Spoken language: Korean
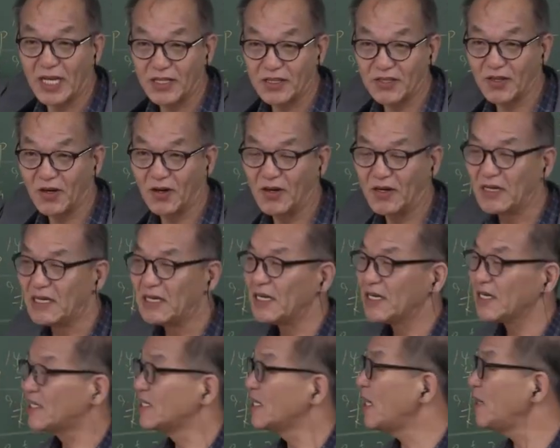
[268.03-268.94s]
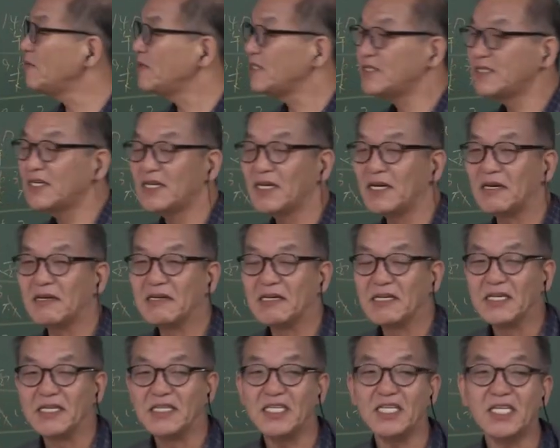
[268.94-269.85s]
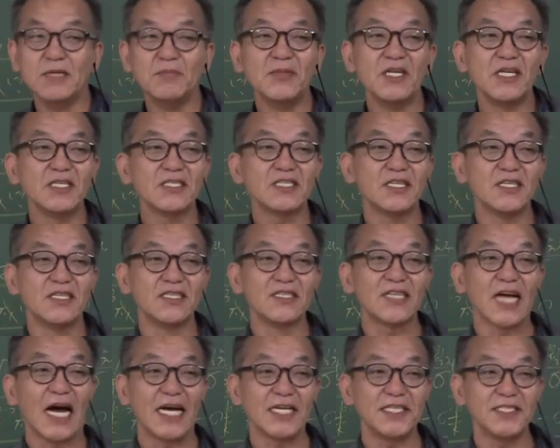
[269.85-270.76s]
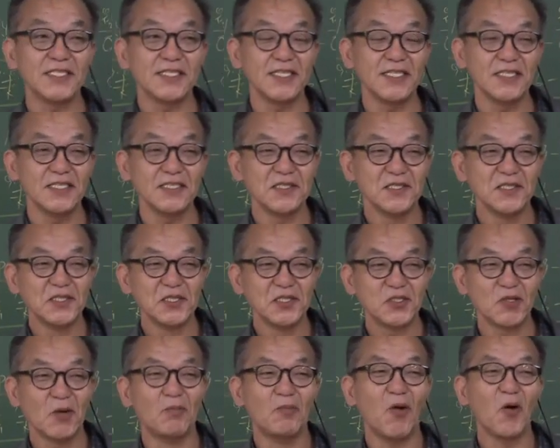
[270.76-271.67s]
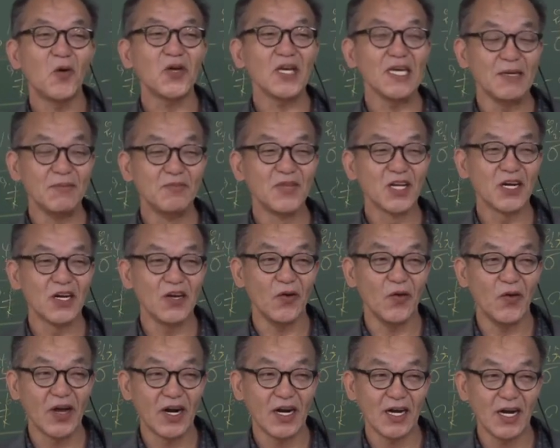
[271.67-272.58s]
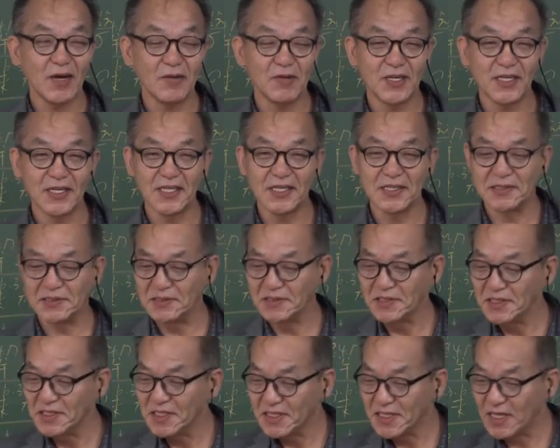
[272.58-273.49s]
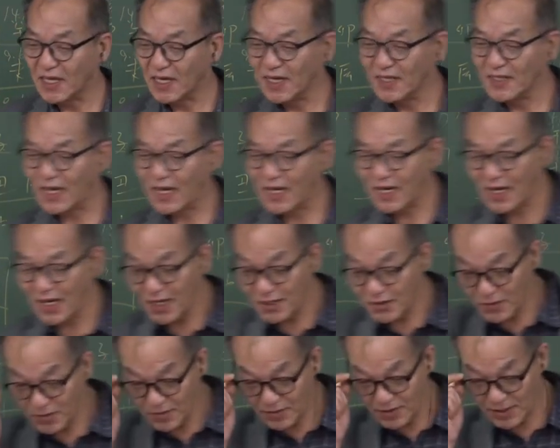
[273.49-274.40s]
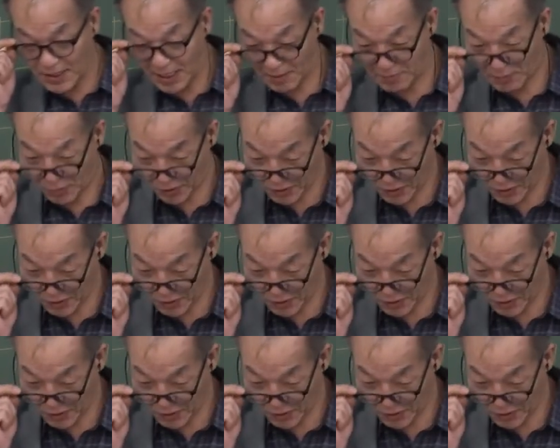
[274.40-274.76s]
됐죠. 그 다음에 이제 일명성은 사실은 좀 뽑기 힘들어요. 왜그런가 하면은 제가 나눠준 거 한번